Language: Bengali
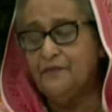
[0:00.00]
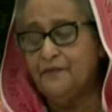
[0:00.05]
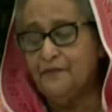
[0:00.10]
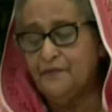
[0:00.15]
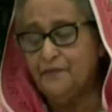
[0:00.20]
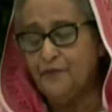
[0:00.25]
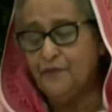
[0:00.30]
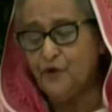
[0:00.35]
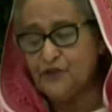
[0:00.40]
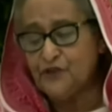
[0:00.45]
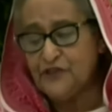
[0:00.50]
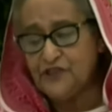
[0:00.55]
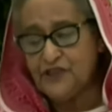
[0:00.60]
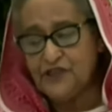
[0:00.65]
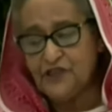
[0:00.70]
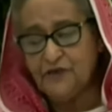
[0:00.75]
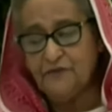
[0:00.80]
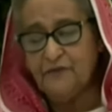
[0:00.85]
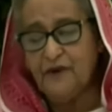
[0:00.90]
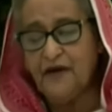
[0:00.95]

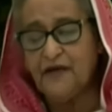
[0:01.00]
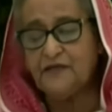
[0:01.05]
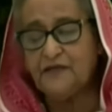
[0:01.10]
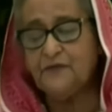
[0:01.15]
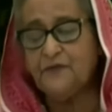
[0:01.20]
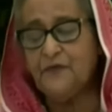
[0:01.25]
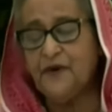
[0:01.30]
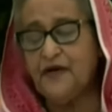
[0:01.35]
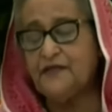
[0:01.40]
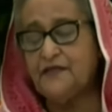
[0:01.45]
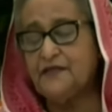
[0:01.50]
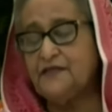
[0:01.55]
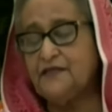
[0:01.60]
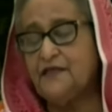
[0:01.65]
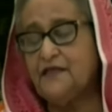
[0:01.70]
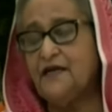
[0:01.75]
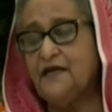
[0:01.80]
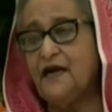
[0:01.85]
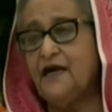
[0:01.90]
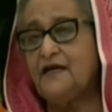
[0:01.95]
পঁচিশে মার্চ
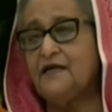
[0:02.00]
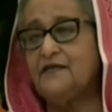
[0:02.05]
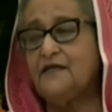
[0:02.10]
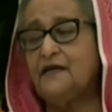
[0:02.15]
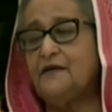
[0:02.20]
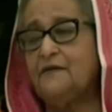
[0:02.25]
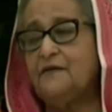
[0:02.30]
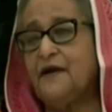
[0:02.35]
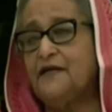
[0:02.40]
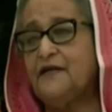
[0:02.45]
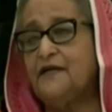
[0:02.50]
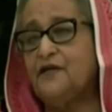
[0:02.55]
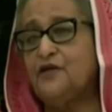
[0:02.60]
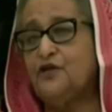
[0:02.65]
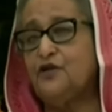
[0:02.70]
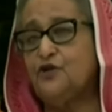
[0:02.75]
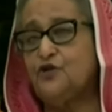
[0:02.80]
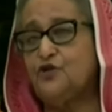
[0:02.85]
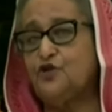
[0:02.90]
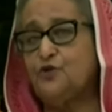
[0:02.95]
পাকিস্তানি হানাদার বাহিনী
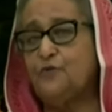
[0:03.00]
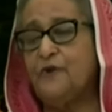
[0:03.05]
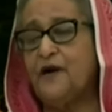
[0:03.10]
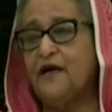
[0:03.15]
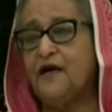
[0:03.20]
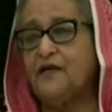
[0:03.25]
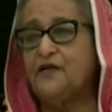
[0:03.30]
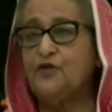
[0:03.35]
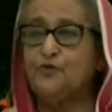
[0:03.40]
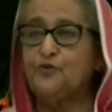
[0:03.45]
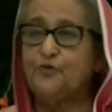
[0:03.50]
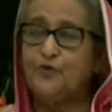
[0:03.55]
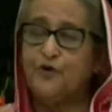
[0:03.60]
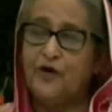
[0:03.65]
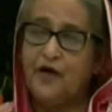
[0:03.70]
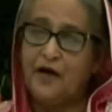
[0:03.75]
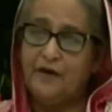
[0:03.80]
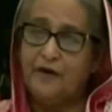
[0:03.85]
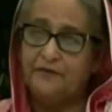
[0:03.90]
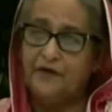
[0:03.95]
নিরস্ত্র বাঙালির উপর
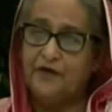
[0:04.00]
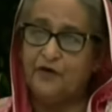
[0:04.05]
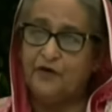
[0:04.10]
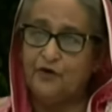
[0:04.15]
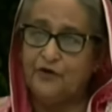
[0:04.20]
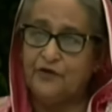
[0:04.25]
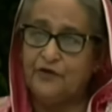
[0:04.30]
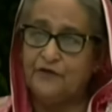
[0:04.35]
হামলা করে